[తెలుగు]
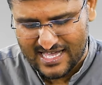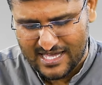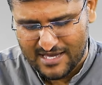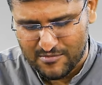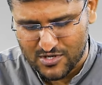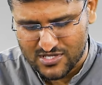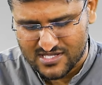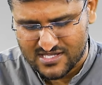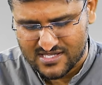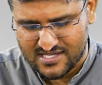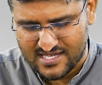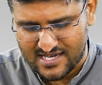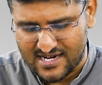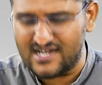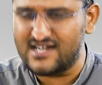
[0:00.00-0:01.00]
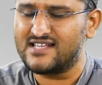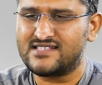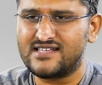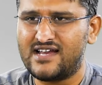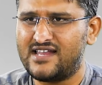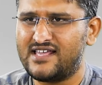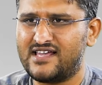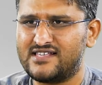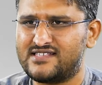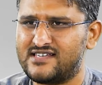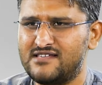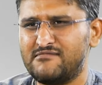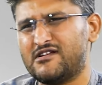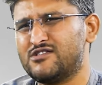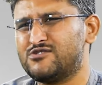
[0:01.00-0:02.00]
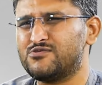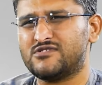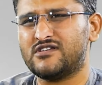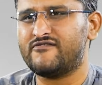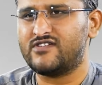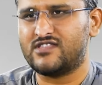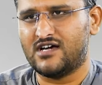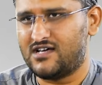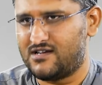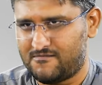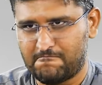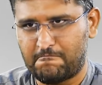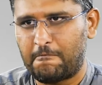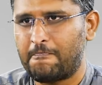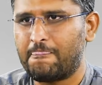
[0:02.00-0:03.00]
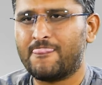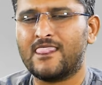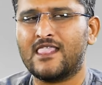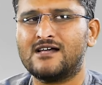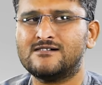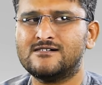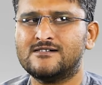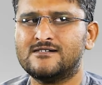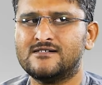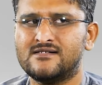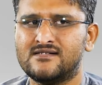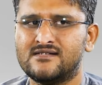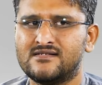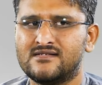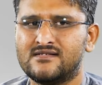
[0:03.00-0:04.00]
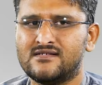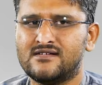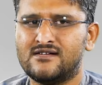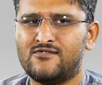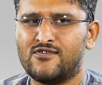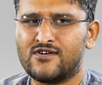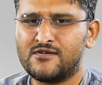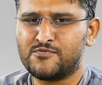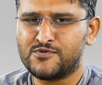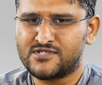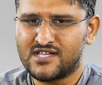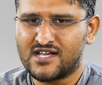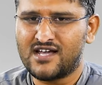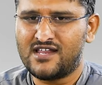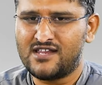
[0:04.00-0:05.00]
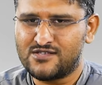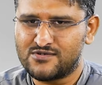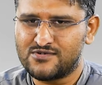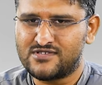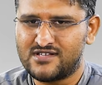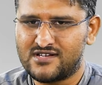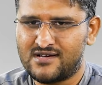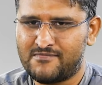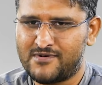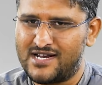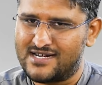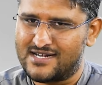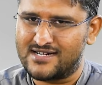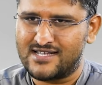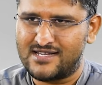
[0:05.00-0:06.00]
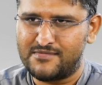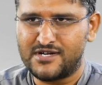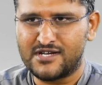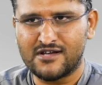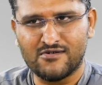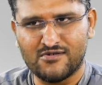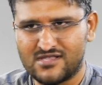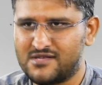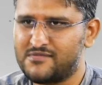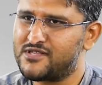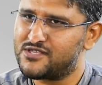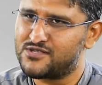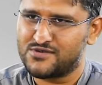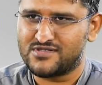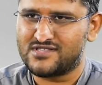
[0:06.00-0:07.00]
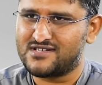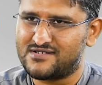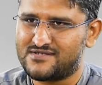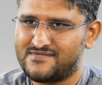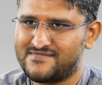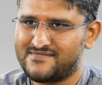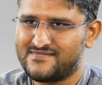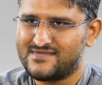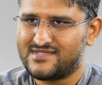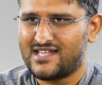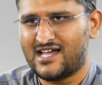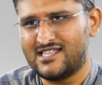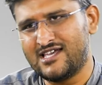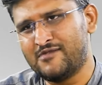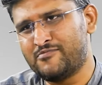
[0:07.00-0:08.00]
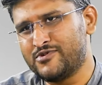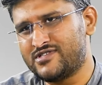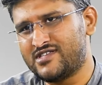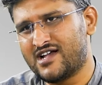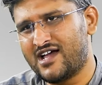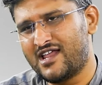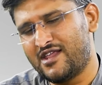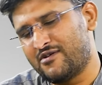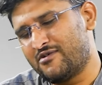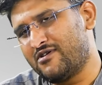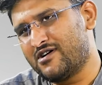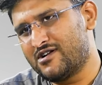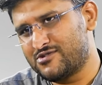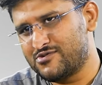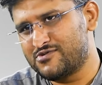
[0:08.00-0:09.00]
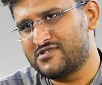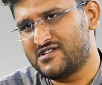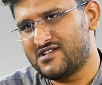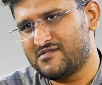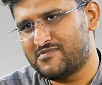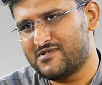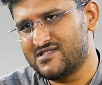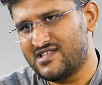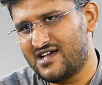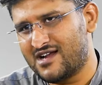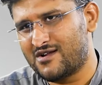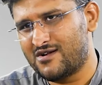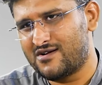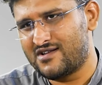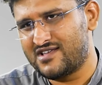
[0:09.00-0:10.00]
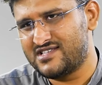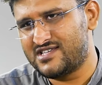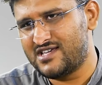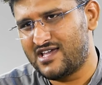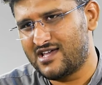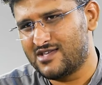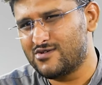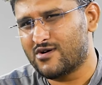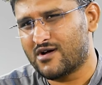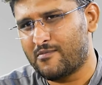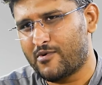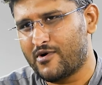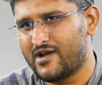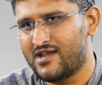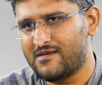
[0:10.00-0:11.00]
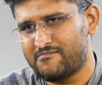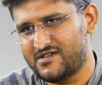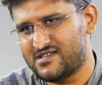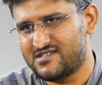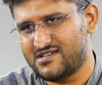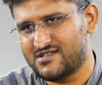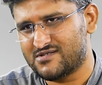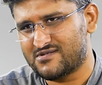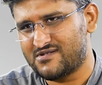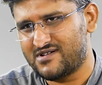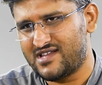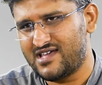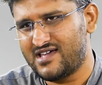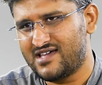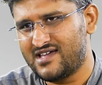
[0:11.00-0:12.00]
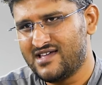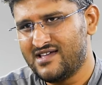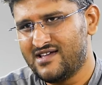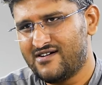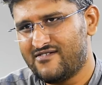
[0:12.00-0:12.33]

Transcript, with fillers: ఈ మొత్తాన్ని డిసైడ్ చేసేది మనం చూసే విధానం hmm. ఒక పుస్తకాన్ని చూసినప్పుడు ఎంటర్టైన్మెంట్గా కొంతమంది చూస్తారు hmm. అదే పుస్తకాన్ని ఇంకొకరు చూసినప్పుడు దాంట్లో నుంచి ఏదో ఒక పాయింట్ని పిక్ చేసుకొని hmm.